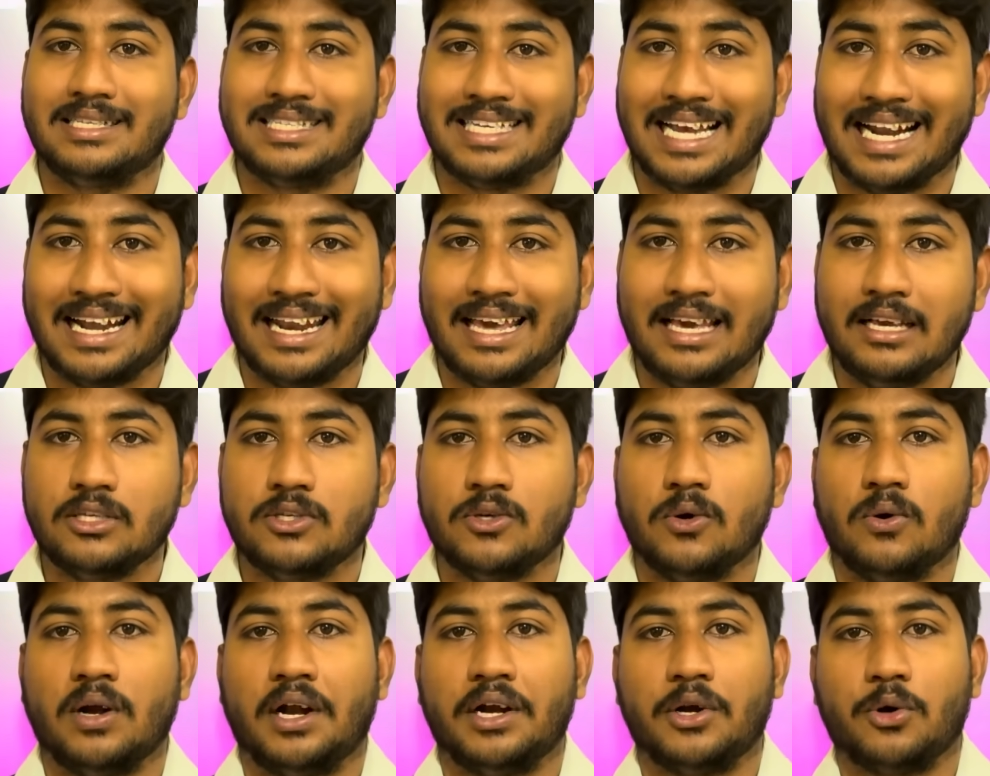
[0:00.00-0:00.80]
சென்னை
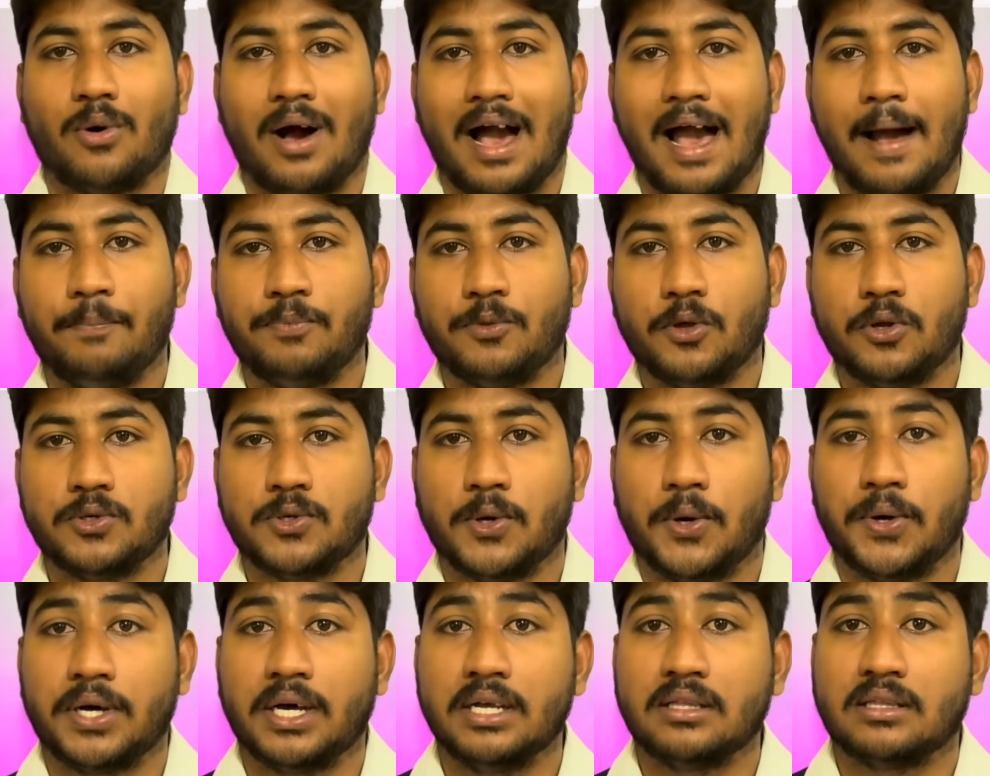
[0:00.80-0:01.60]
ஜோன் அண்ட் கோயம்புத்தூர்
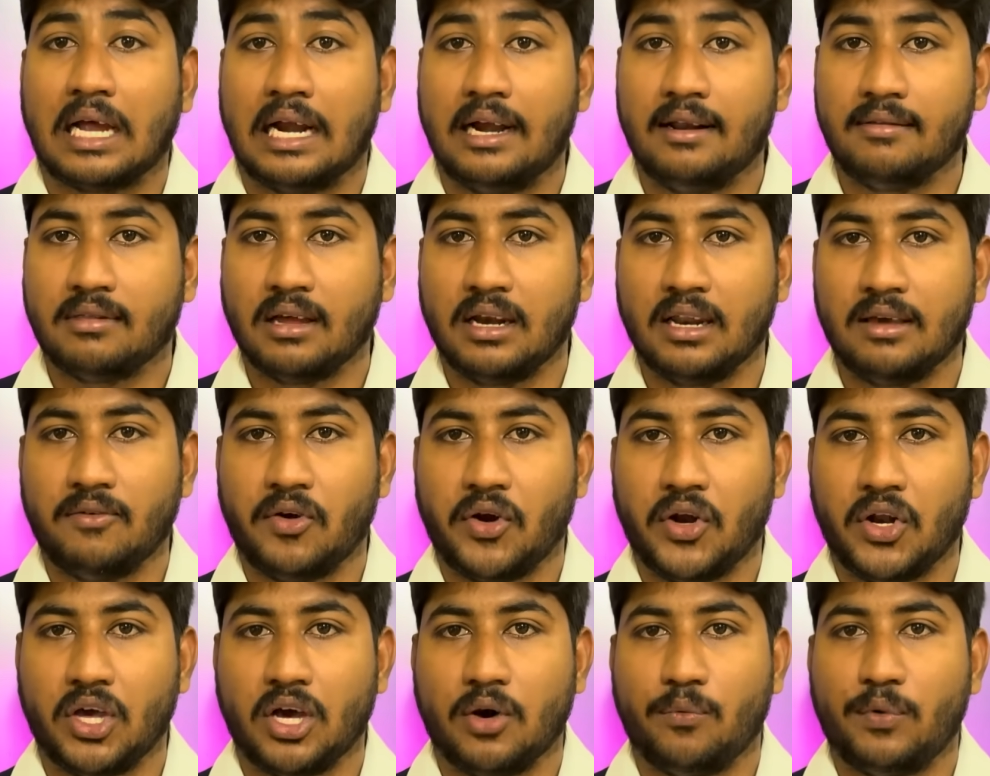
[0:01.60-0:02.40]
ஜோனுக்கு தனித்தனி
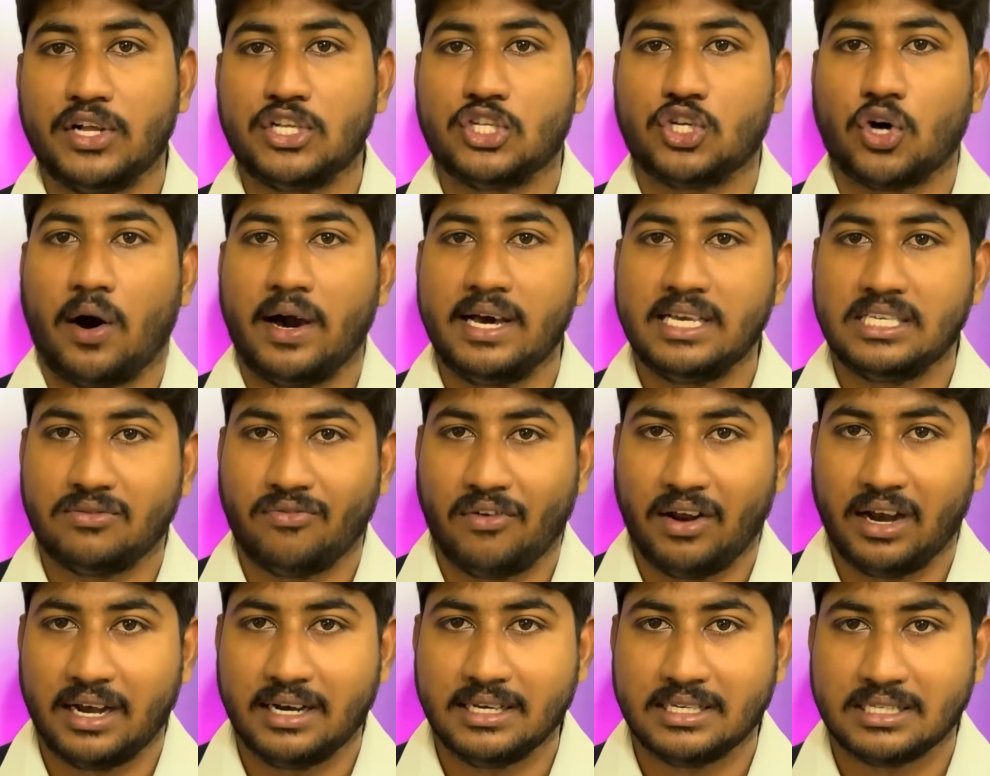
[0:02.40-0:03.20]
வீடியோவாக சாய்ஸ்
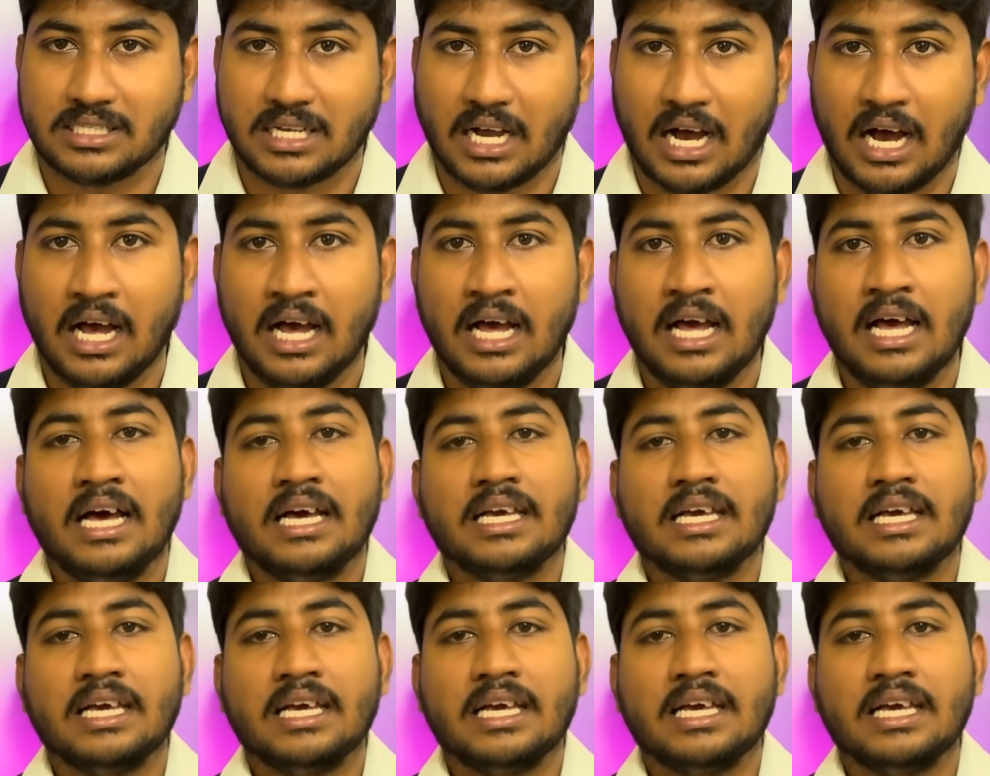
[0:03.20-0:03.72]
ஃபில்லிங் லிஸ்ட்டாக